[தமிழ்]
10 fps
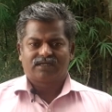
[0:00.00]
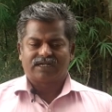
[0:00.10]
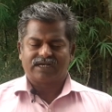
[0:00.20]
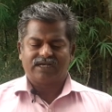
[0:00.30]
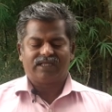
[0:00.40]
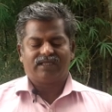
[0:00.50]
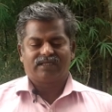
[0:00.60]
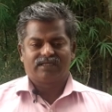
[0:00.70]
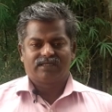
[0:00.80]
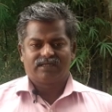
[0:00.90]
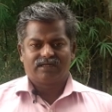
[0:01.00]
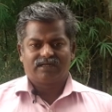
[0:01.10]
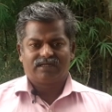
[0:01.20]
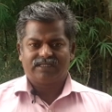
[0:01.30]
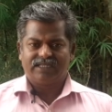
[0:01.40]
கடலை
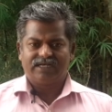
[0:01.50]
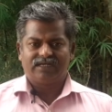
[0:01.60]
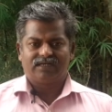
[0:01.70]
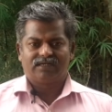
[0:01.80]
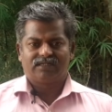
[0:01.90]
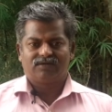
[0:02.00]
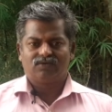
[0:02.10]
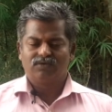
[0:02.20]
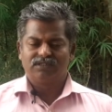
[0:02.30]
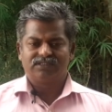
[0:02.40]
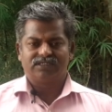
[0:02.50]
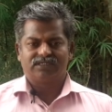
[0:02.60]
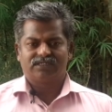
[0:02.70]
எள் உளுந்து